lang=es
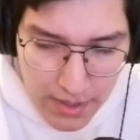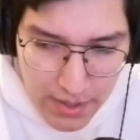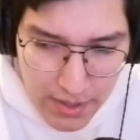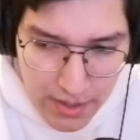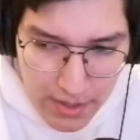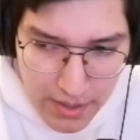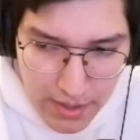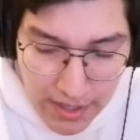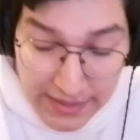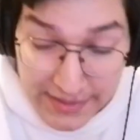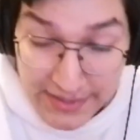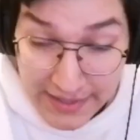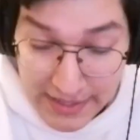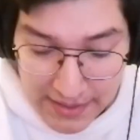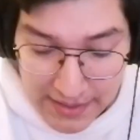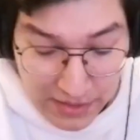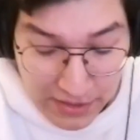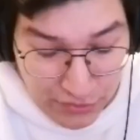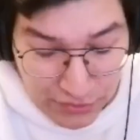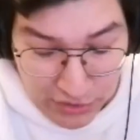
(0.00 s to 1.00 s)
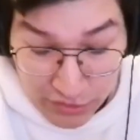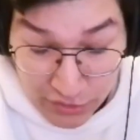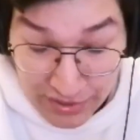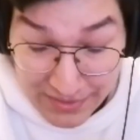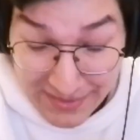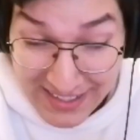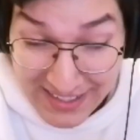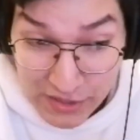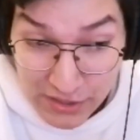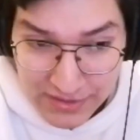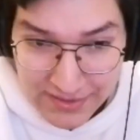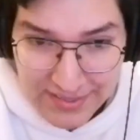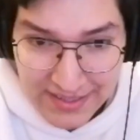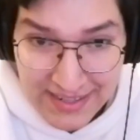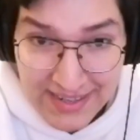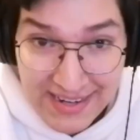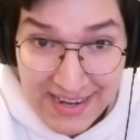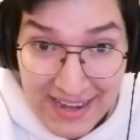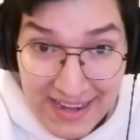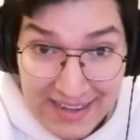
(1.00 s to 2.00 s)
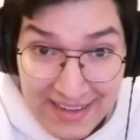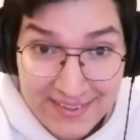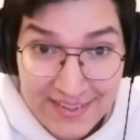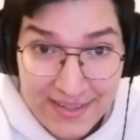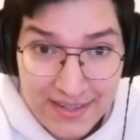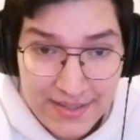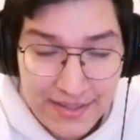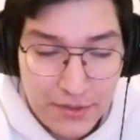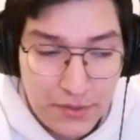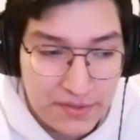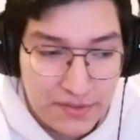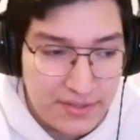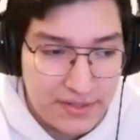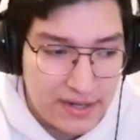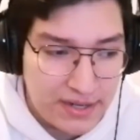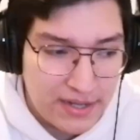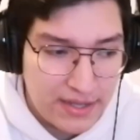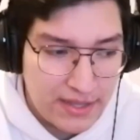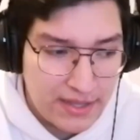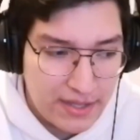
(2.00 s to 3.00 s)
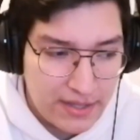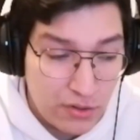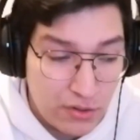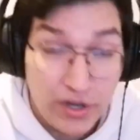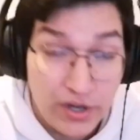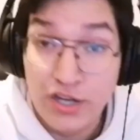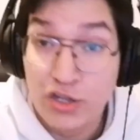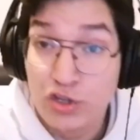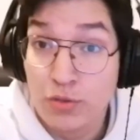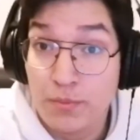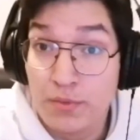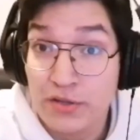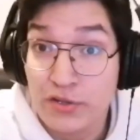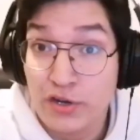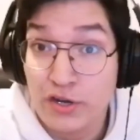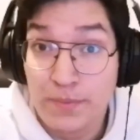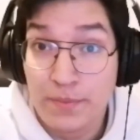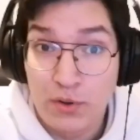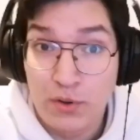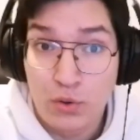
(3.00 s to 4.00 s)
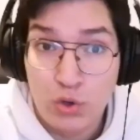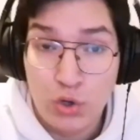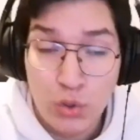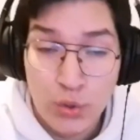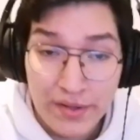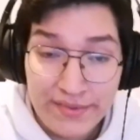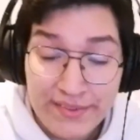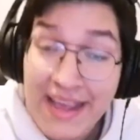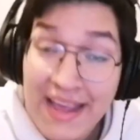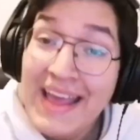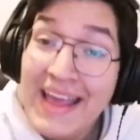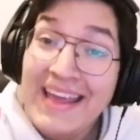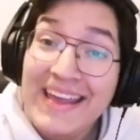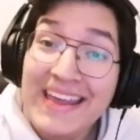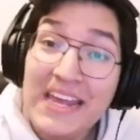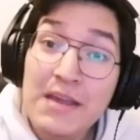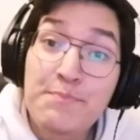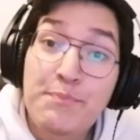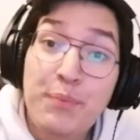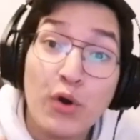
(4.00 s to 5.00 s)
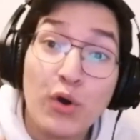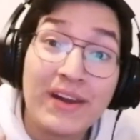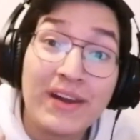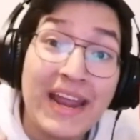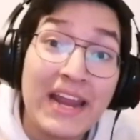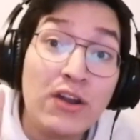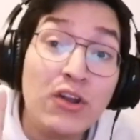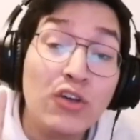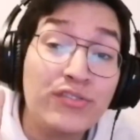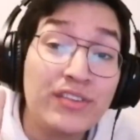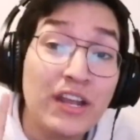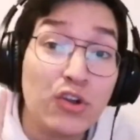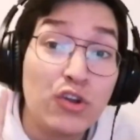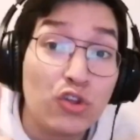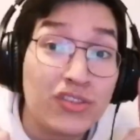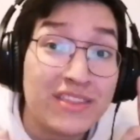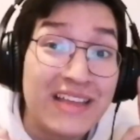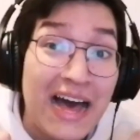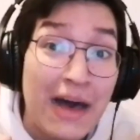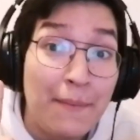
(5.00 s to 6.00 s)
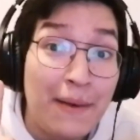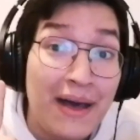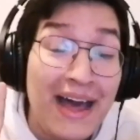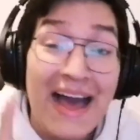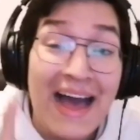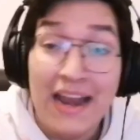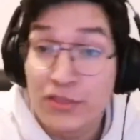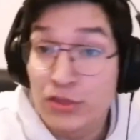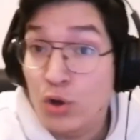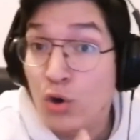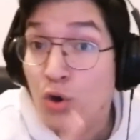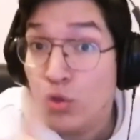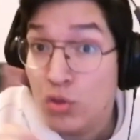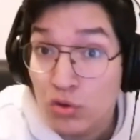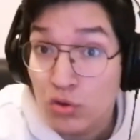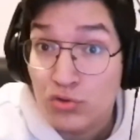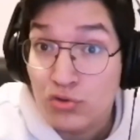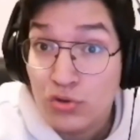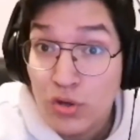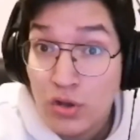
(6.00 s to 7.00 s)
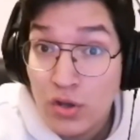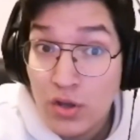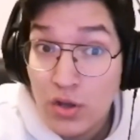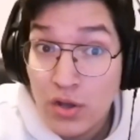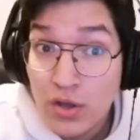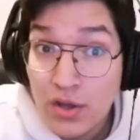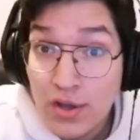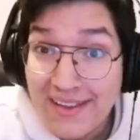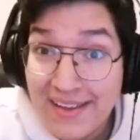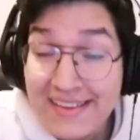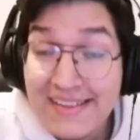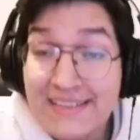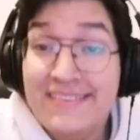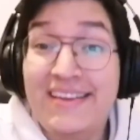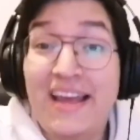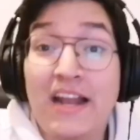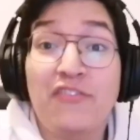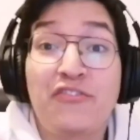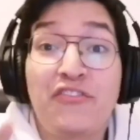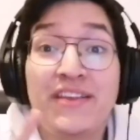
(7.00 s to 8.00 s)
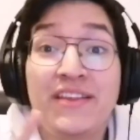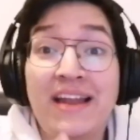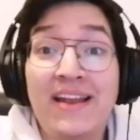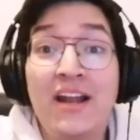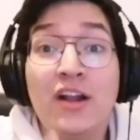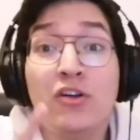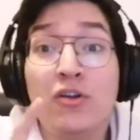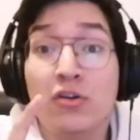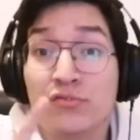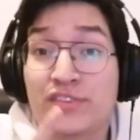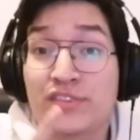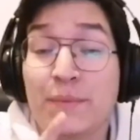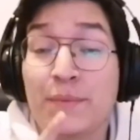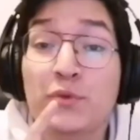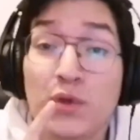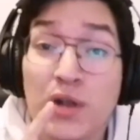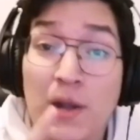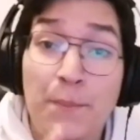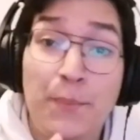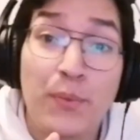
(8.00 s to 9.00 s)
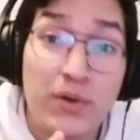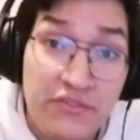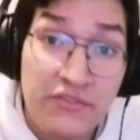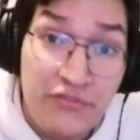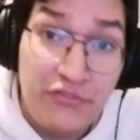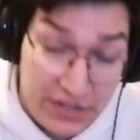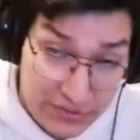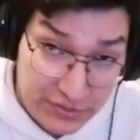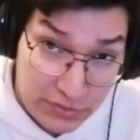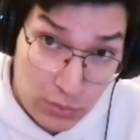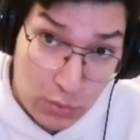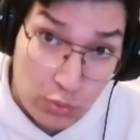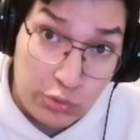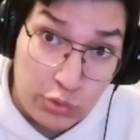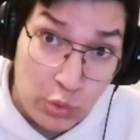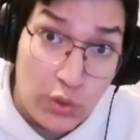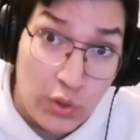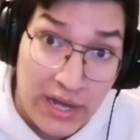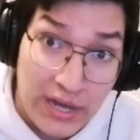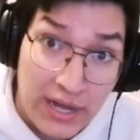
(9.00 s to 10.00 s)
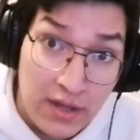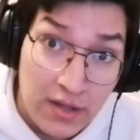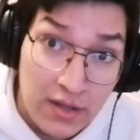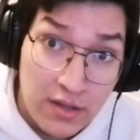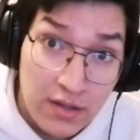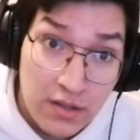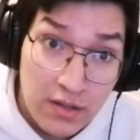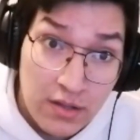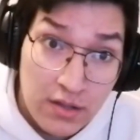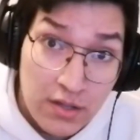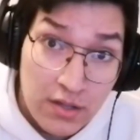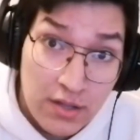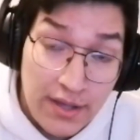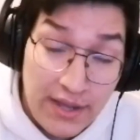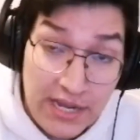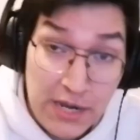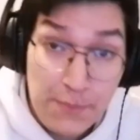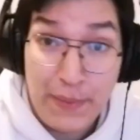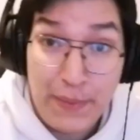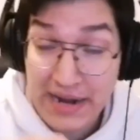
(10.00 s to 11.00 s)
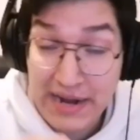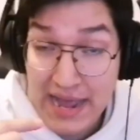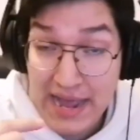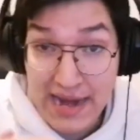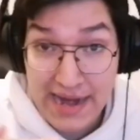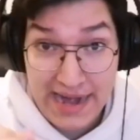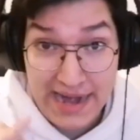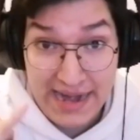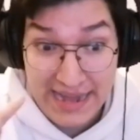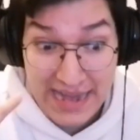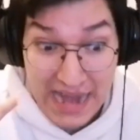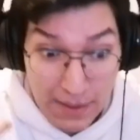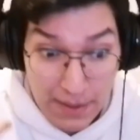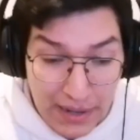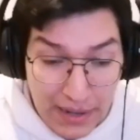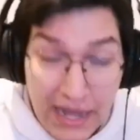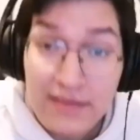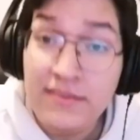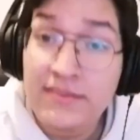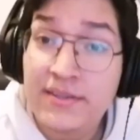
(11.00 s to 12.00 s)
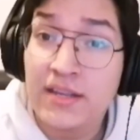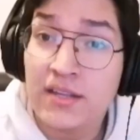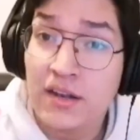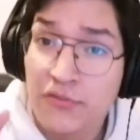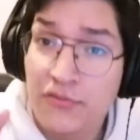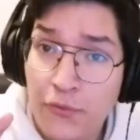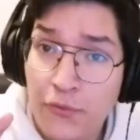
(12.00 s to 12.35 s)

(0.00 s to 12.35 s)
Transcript: El, eh, que no, sabía de dónde salía ese dinero acerca de los 500 mil dólares para los clubes y por qué no se los daba a todos si al final el concepto era por infraestructura y para el avance del fútbol